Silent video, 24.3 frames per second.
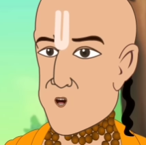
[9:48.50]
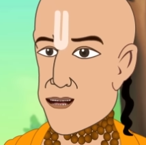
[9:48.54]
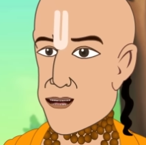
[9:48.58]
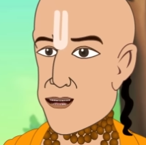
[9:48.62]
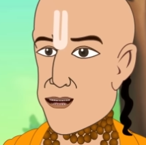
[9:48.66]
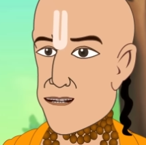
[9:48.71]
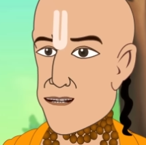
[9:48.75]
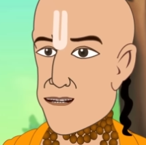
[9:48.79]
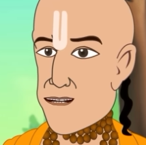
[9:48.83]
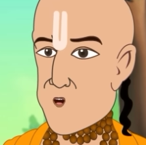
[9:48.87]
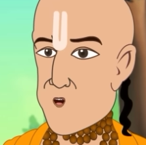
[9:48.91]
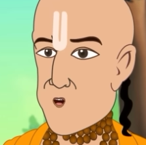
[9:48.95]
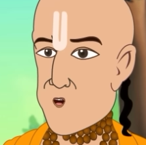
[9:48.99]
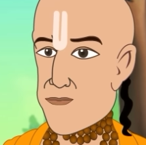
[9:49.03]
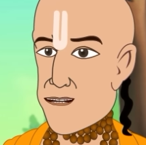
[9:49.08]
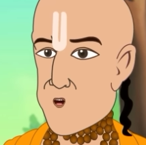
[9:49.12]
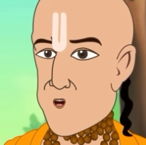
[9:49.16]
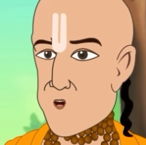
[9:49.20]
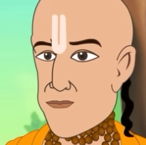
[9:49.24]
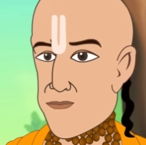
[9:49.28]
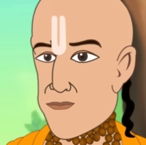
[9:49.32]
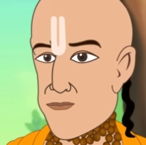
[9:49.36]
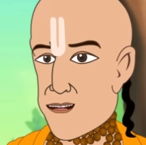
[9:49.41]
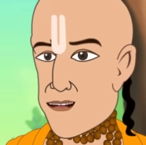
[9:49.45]
তু
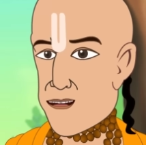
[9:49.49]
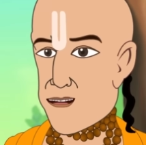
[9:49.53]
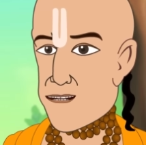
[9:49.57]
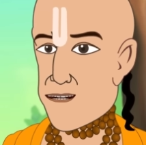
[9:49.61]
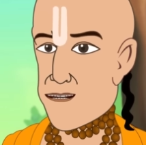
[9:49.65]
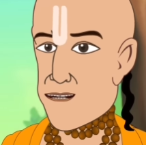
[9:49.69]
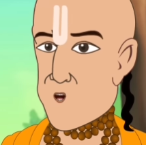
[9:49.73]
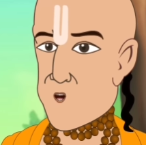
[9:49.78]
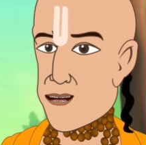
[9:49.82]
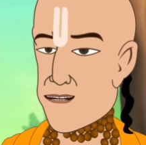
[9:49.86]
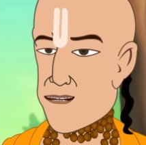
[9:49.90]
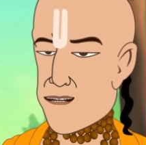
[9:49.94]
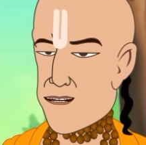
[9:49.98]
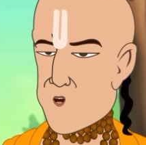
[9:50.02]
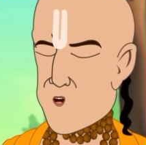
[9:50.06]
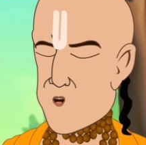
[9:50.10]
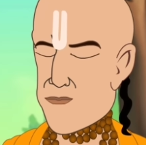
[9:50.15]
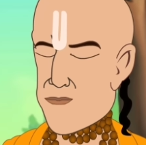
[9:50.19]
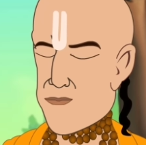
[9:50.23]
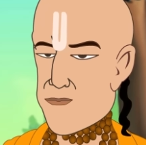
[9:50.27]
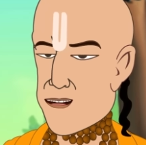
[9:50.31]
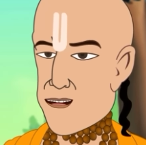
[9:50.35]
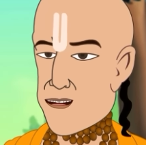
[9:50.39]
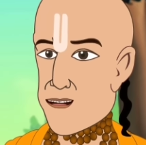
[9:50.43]
দেখতা যা বেটা
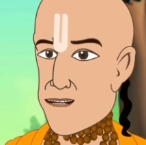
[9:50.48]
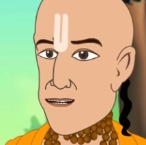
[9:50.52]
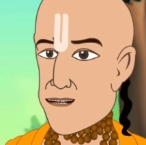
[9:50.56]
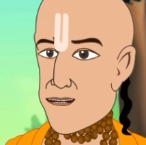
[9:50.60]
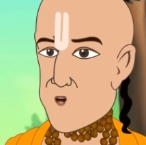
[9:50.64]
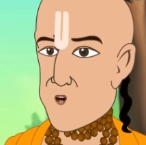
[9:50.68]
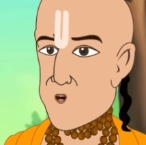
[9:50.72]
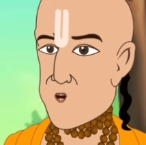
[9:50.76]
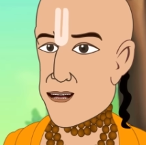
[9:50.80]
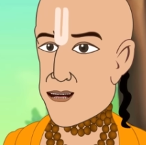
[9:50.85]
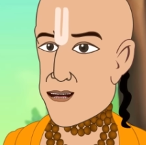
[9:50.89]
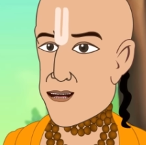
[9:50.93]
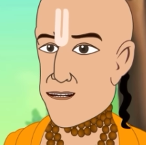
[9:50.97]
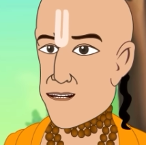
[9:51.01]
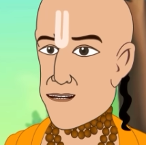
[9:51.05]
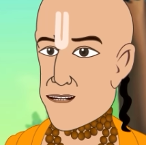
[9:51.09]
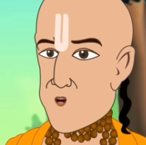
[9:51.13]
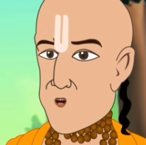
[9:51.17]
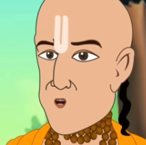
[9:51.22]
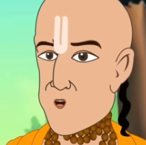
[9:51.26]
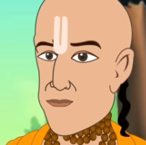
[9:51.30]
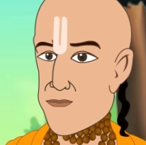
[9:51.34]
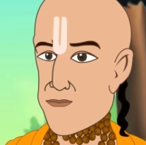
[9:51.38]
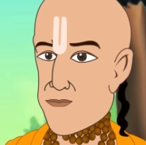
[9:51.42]
তু
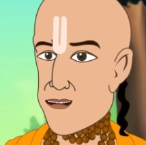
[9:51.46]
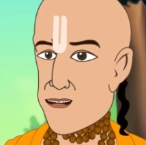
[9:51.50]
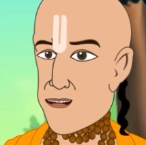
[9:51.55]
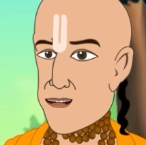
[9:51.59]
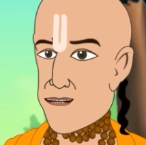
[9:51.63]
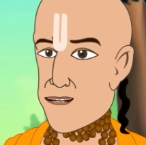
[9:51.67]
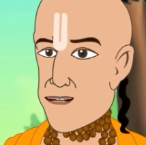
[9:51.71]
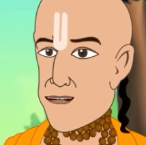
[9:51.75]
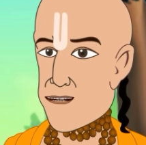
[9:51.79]
দেখতা যা